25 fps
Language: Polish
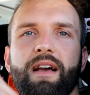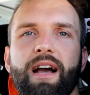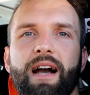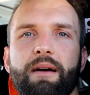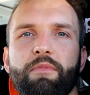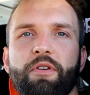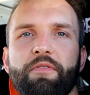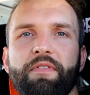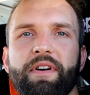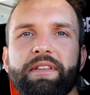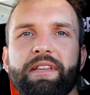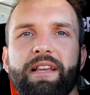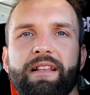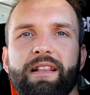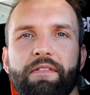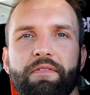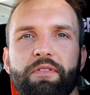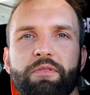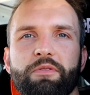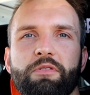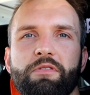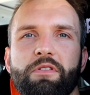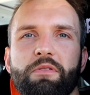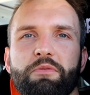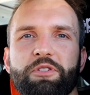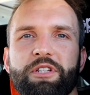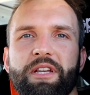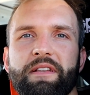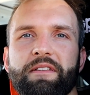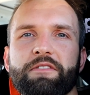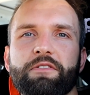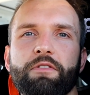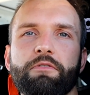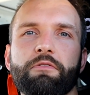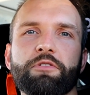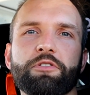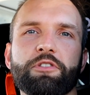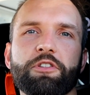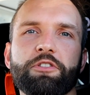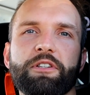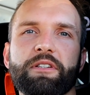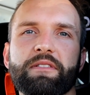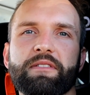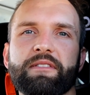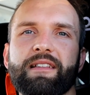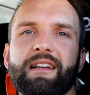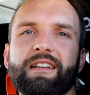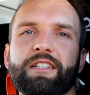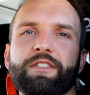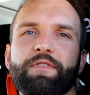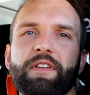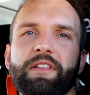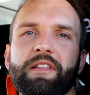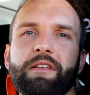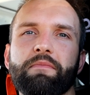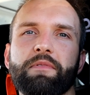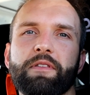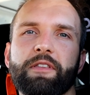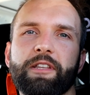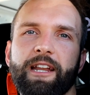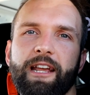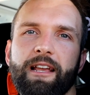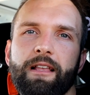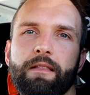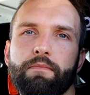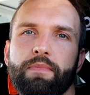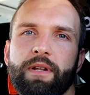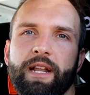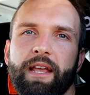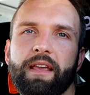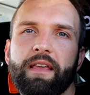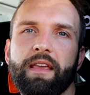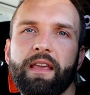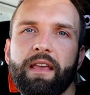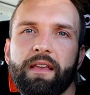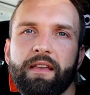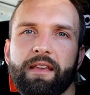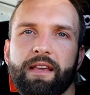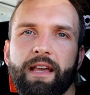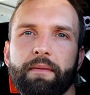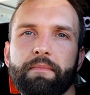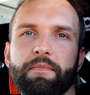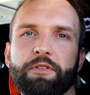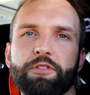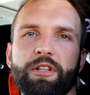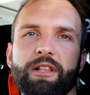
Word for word: Hamowanie lewą nogą często łączy się z tak zwanym trail breakingiem,